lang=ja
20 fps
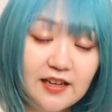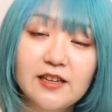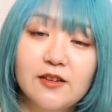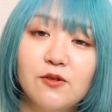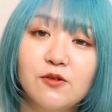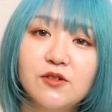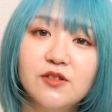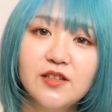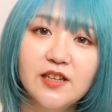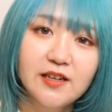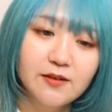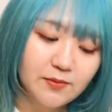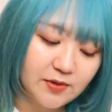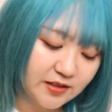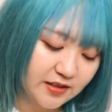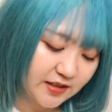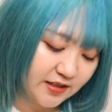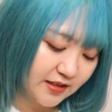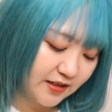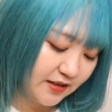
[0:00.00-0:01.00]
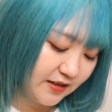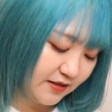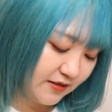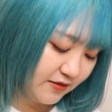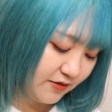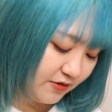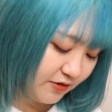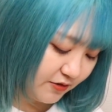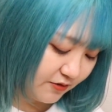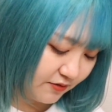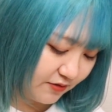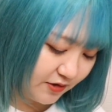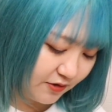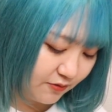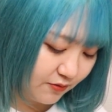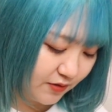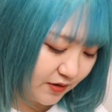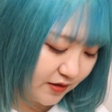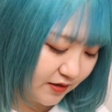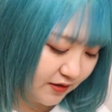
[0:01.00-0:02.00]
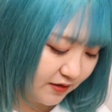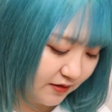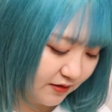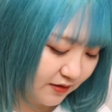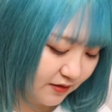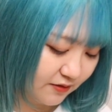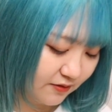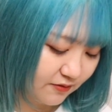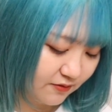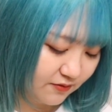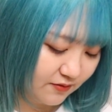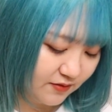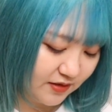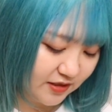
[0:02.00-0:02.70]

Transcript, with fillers: え、よくない？めっちゃ。リュウジくんにこ出たんだけど。